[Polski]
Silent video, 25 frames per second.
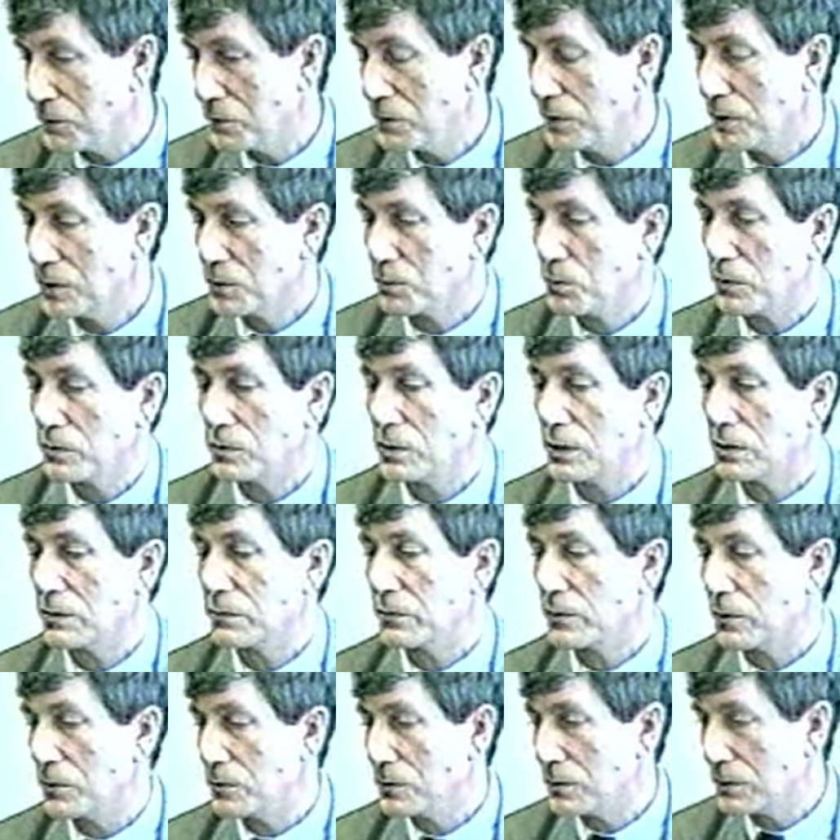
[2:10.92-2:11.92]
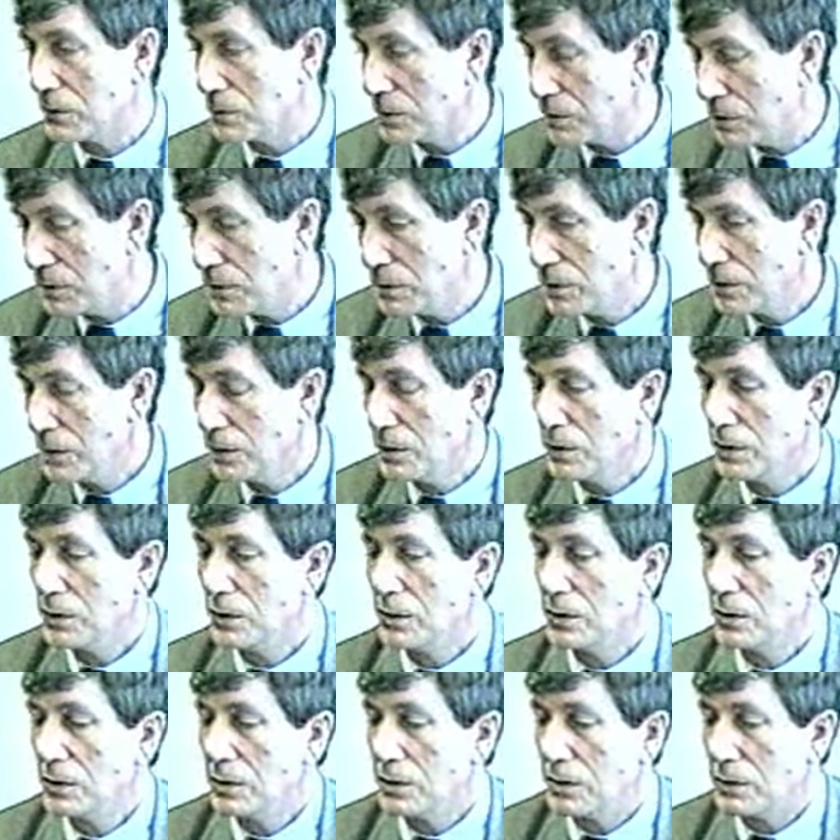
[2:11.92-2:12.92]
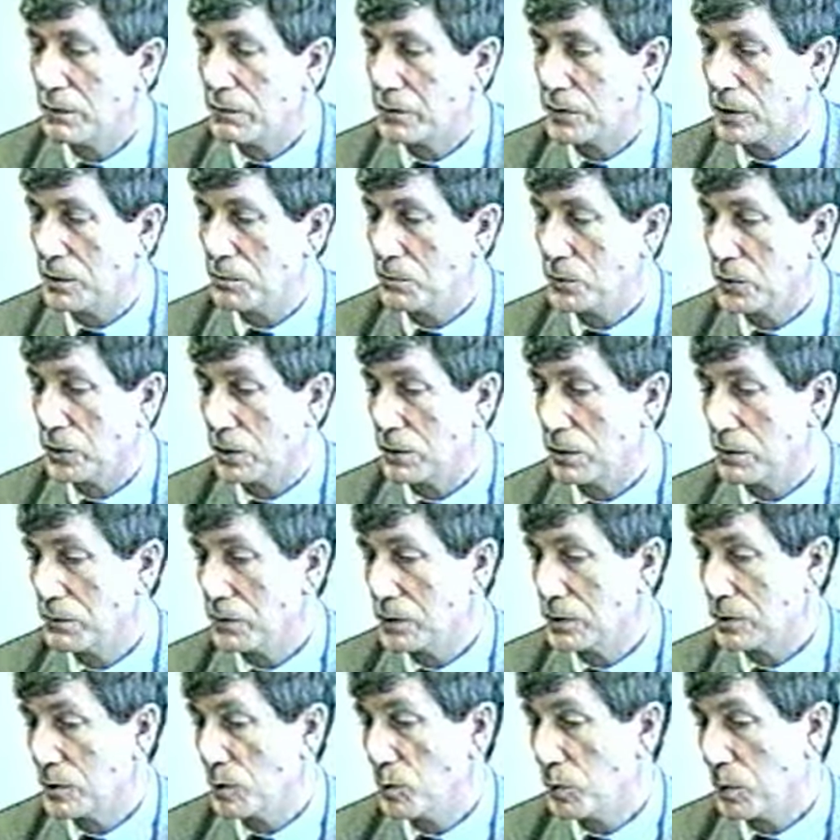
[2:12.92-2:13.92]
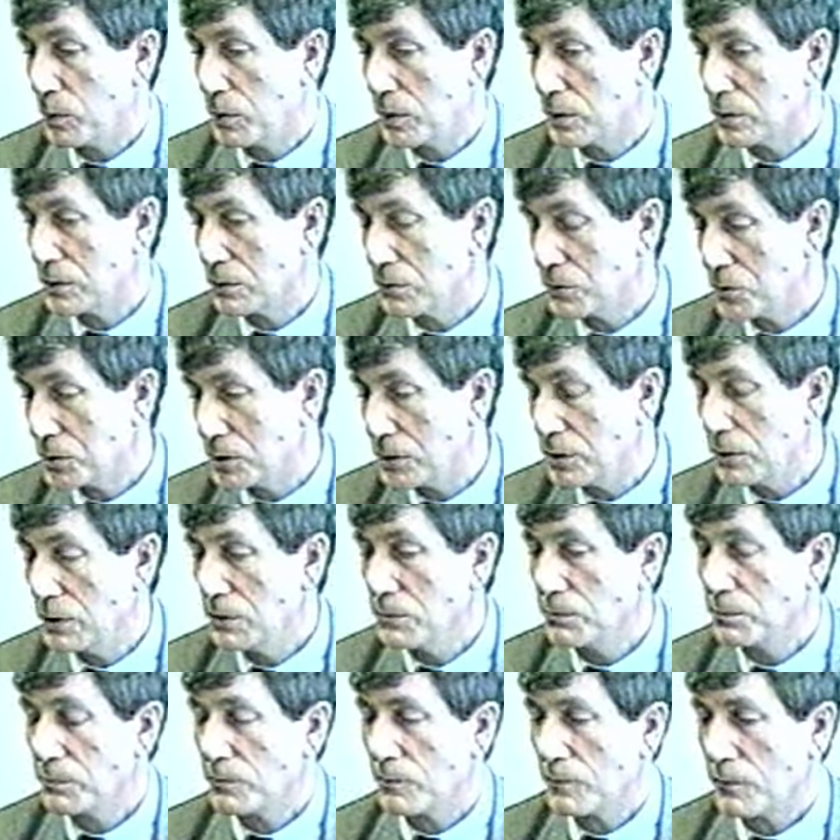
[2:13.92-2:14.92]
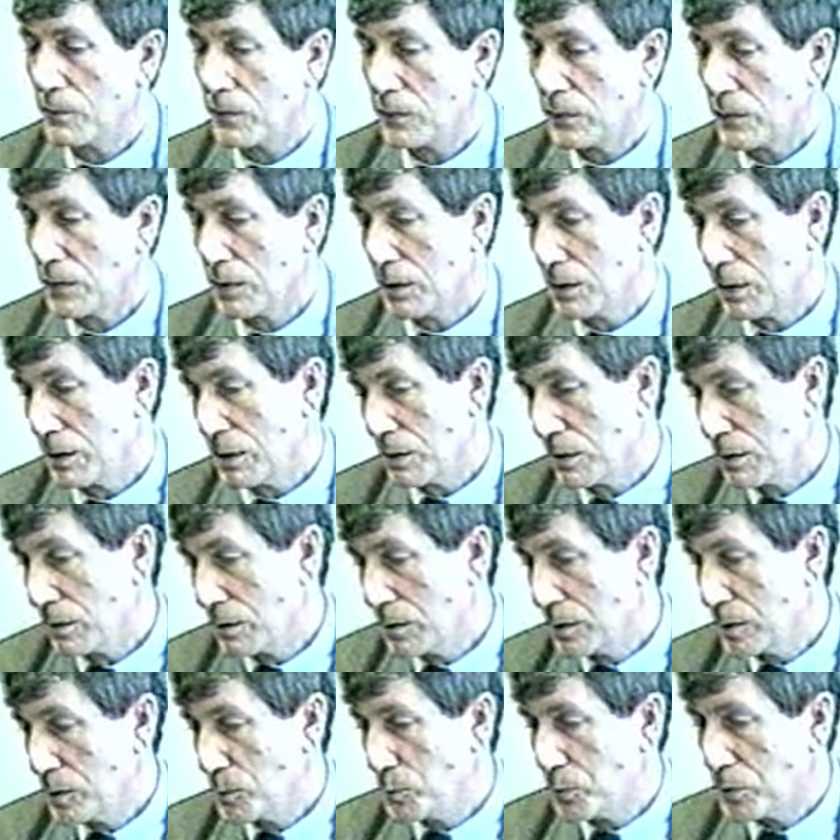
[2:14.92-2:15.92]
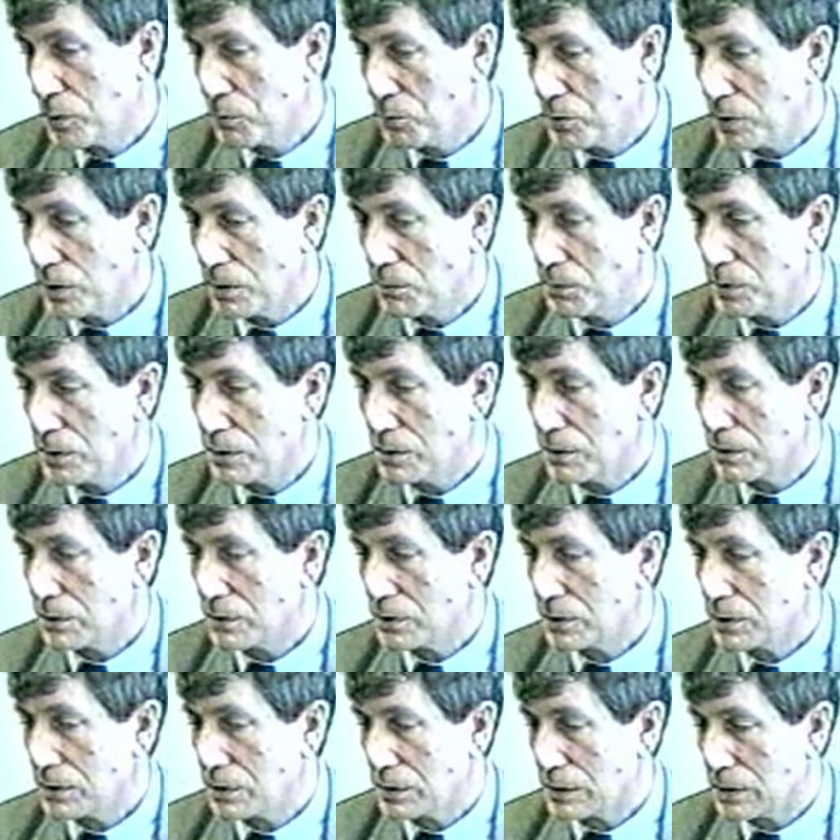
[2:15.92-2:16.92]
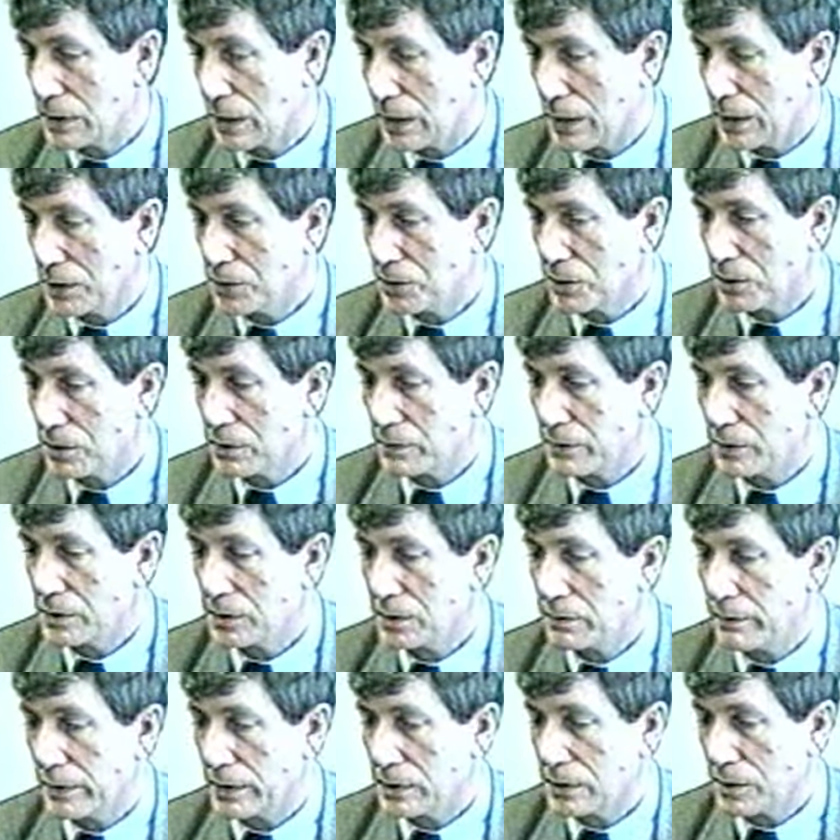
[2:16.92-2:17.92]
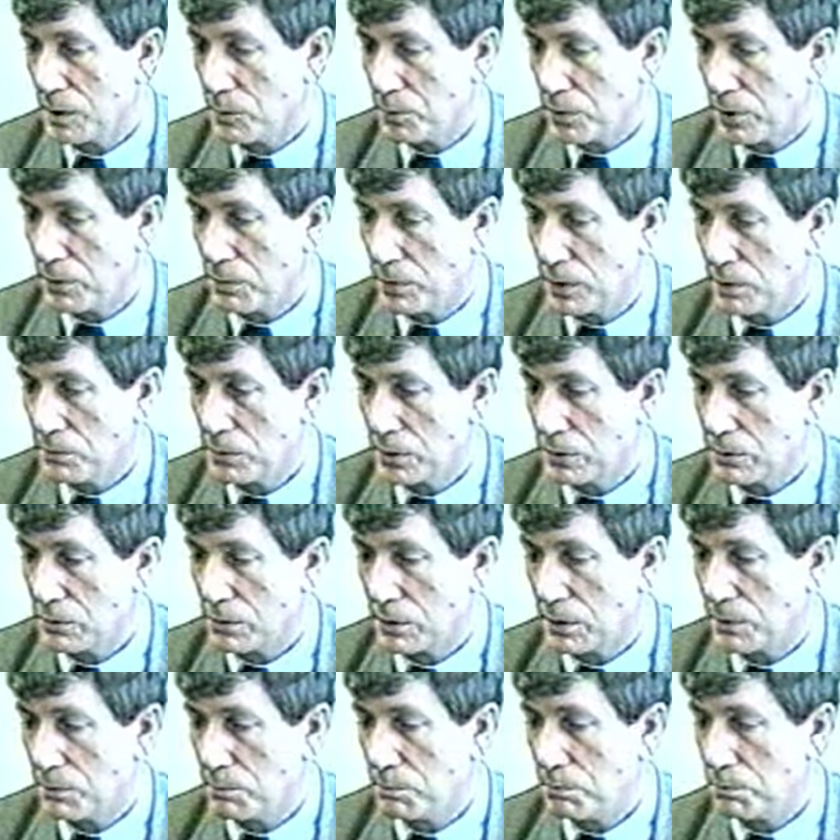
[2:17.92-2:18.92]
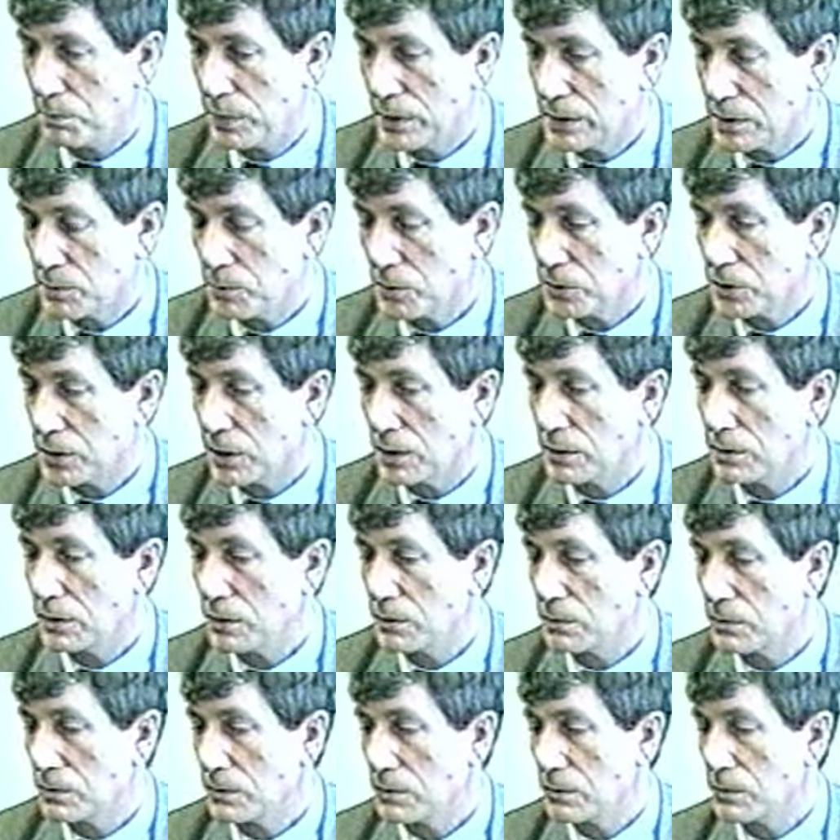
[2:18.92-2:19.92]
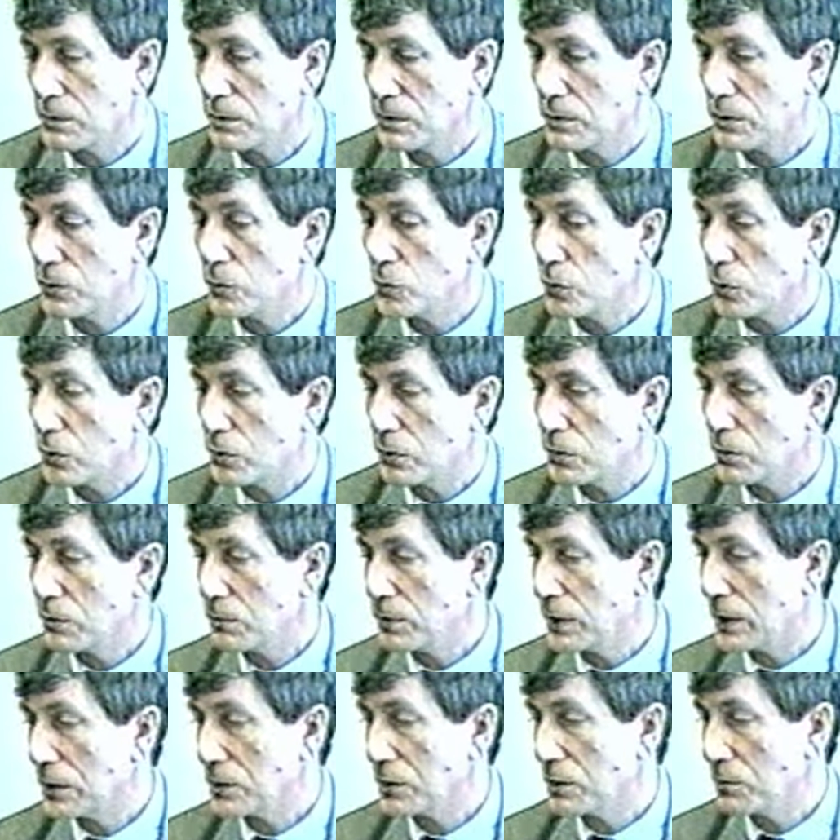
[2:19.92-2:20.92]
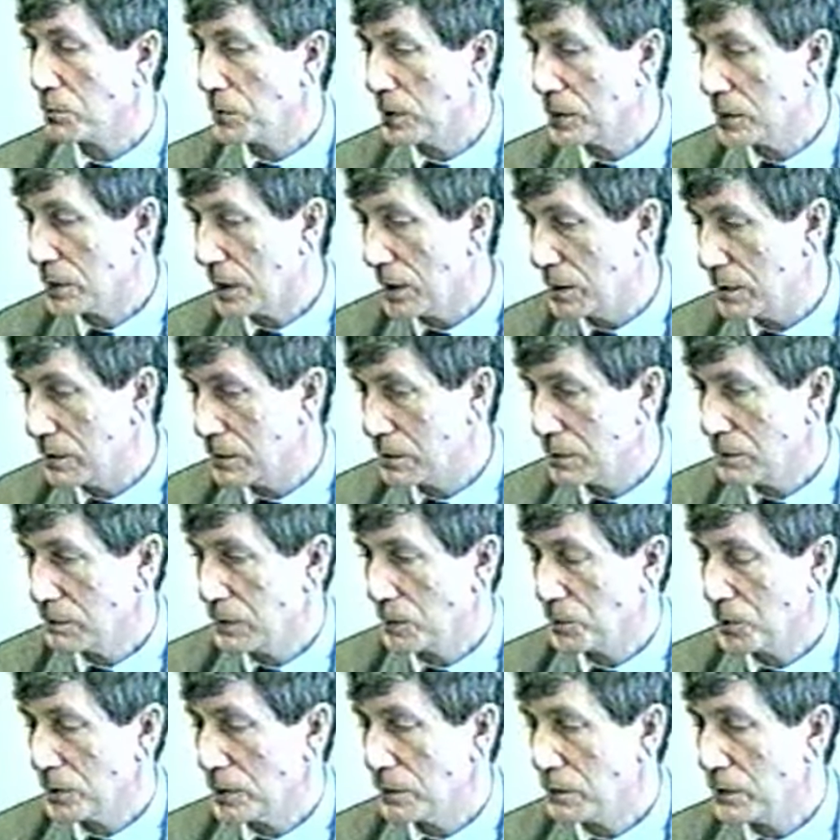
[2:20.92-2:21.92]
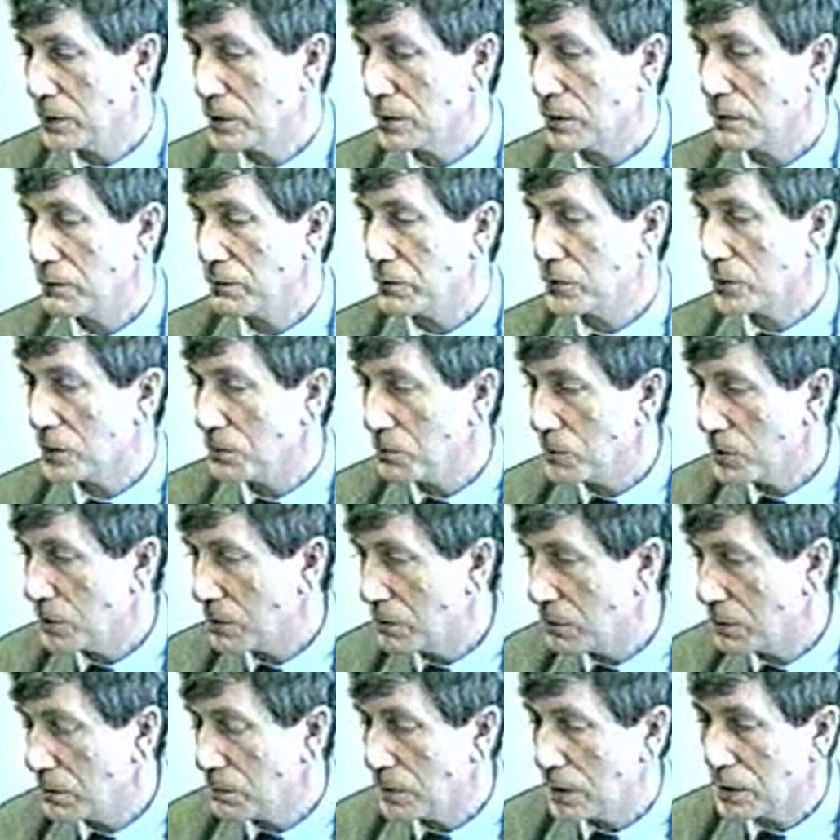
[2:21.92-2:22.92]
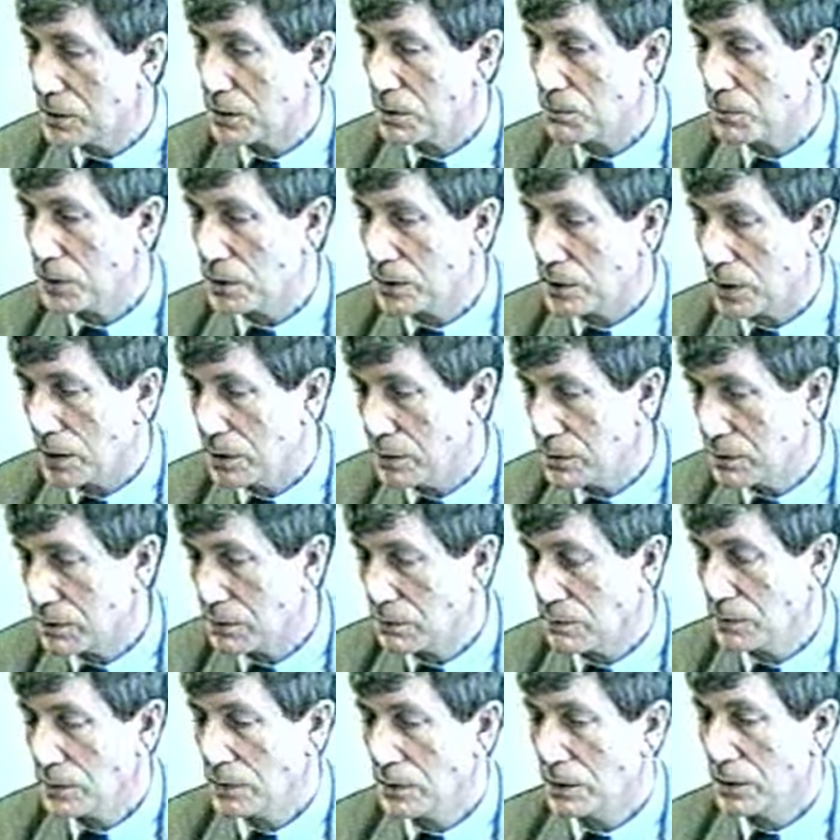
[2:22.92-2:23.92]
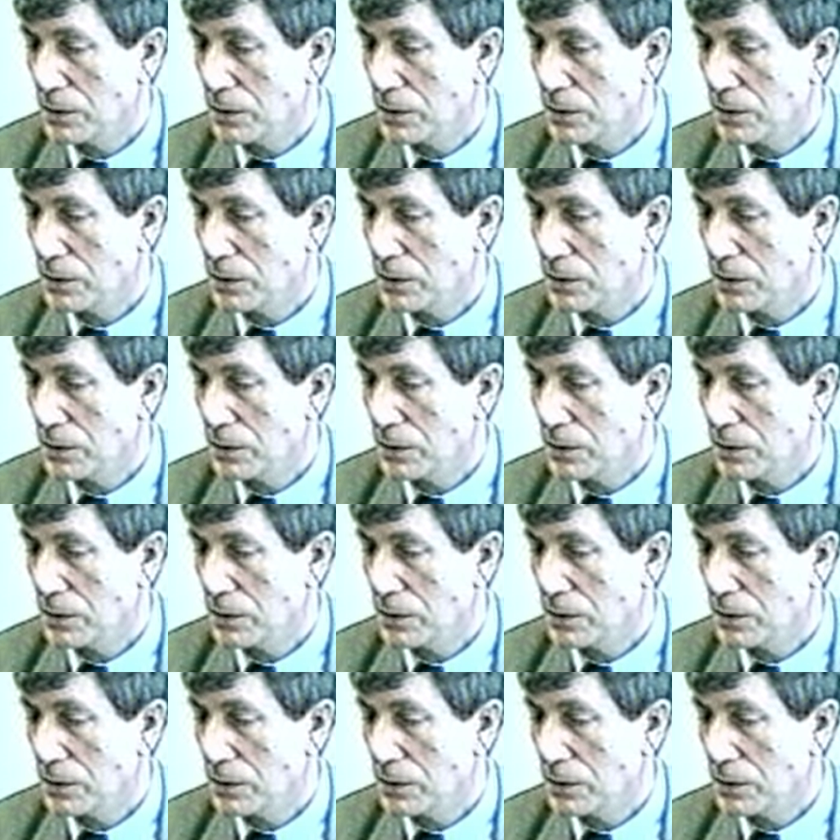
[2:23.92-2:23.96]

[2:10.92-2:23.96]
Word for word: również, ponieważ w końcu oni e, w tym środowisku po prostu żyją. Próbujemy no, starać się rozwiązywać te problemy, które bezpośrednio nurtują naszych mieszkańców. A przede wszystkim w czym nurtują naszych mieszkańców?